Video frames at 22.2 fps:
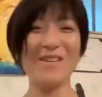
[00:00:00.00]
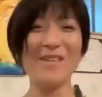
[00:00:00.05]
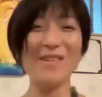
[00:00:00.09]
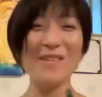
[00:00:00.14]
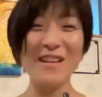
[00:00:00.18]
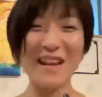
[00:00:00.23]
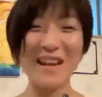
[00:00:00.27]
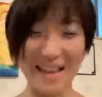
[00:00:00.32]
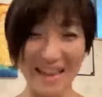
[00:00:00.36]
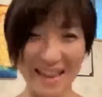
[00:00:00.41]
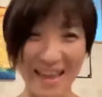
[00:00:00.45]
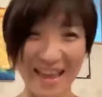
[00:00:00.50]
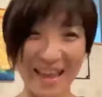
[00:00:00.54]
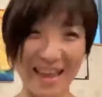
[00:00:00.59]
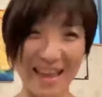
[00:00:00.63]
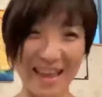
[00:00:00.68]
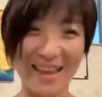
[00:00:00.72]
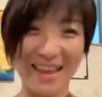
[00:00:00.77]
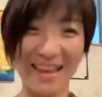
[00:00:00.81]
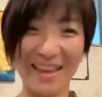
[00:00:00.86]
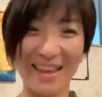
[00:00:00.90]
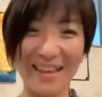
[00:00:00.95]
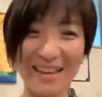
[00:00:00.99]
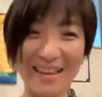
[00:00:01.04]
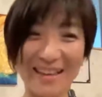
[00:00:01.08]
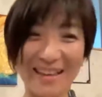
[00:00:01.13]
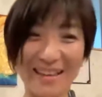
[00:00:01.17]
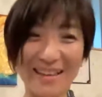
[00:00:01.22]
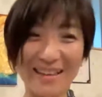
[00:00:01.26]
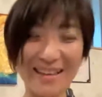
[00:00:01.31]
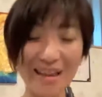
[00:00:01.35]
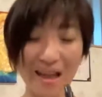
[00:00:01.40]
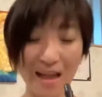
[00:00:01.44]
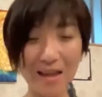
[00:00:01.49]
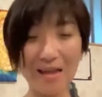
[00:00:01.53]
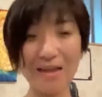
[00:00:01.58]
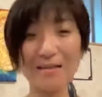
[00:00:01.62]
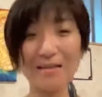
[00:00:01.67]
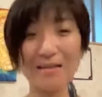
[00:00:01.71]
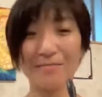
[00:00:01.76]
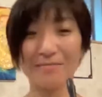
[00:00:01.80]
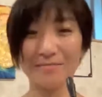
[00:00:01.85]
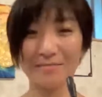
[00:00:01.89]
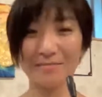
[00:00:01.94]
オーラを見て、
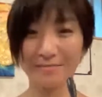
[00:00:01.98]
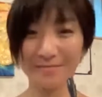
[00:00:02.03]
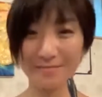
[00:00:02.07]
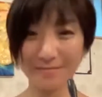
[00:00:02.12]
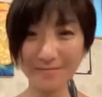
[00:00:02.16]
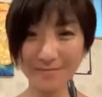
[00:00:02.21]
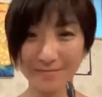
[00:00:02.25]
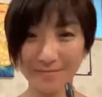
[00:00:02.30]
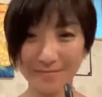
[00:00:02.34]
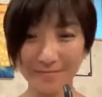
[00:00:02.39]
あと草